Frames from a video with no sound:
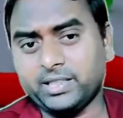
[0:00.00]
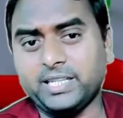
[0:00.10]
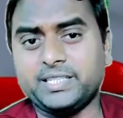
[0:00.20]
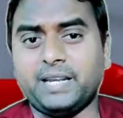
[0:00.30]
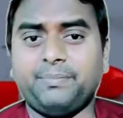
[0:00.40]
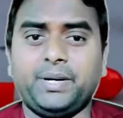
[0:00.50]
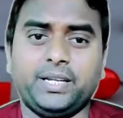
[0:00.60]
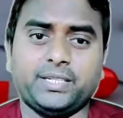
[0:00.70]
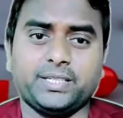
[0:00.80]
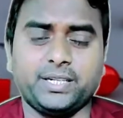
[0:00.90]
करता है सेल्फ
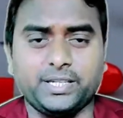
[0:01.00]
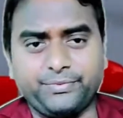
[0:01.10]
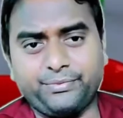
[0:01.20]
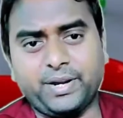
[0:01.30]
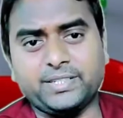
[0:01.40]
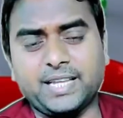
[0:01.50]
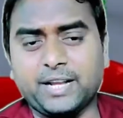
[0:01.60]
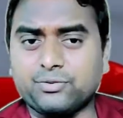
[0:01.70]
मेडिकेशन फ्रेंड्स